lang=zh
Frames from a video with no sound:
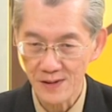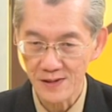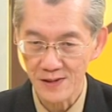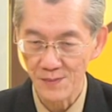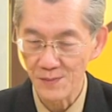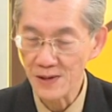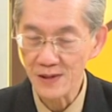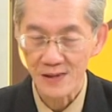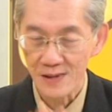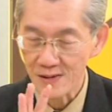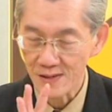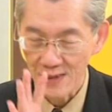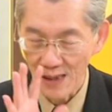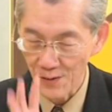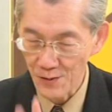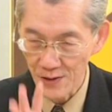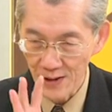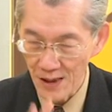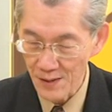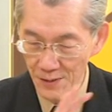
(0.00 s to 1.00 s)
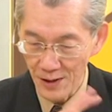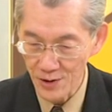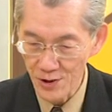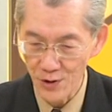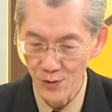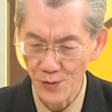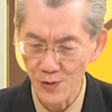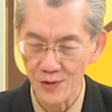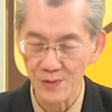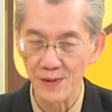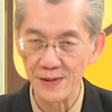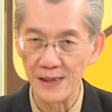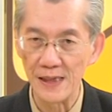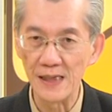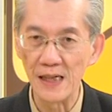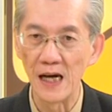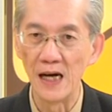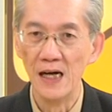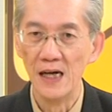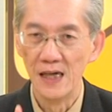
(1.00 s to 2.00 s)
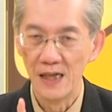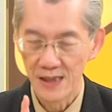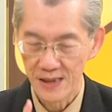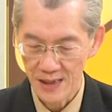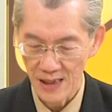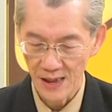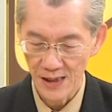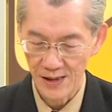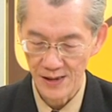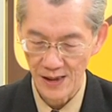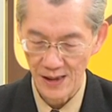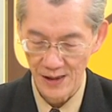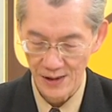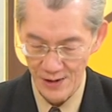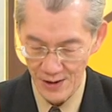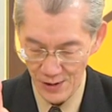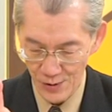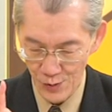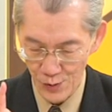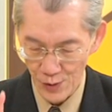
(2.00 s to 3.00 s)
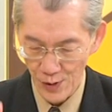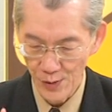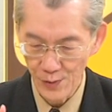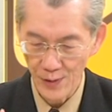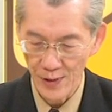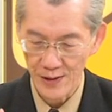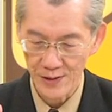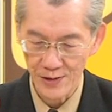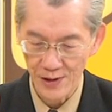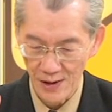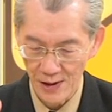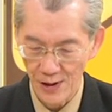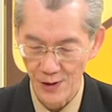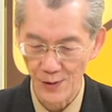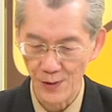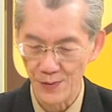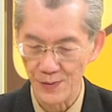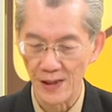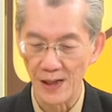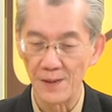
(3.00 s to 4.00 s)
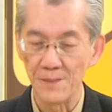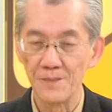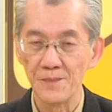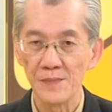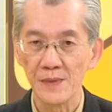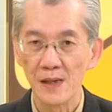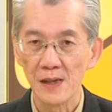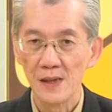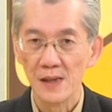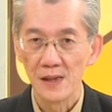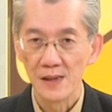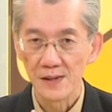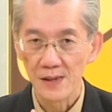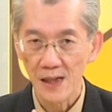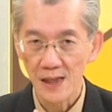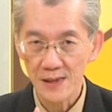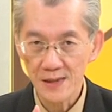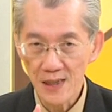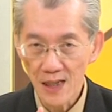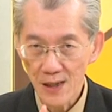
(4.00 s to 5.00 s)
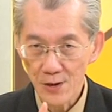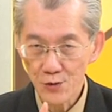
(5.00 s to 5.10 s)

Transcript: 人民大会代表制度什么等等，这个呢是绝对是可用的。嗯。那这样